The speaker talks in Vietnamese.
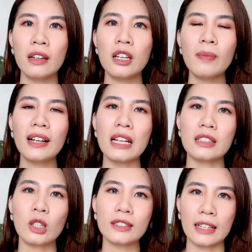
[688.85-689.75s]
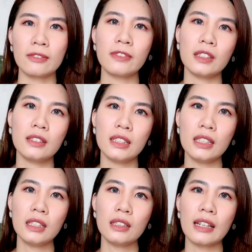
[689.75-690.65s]
Nếu mà để so sánh
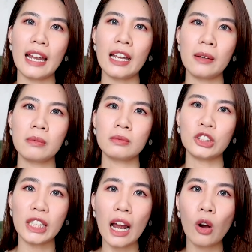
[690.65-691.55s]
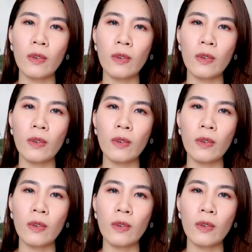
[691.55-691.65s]
với em gel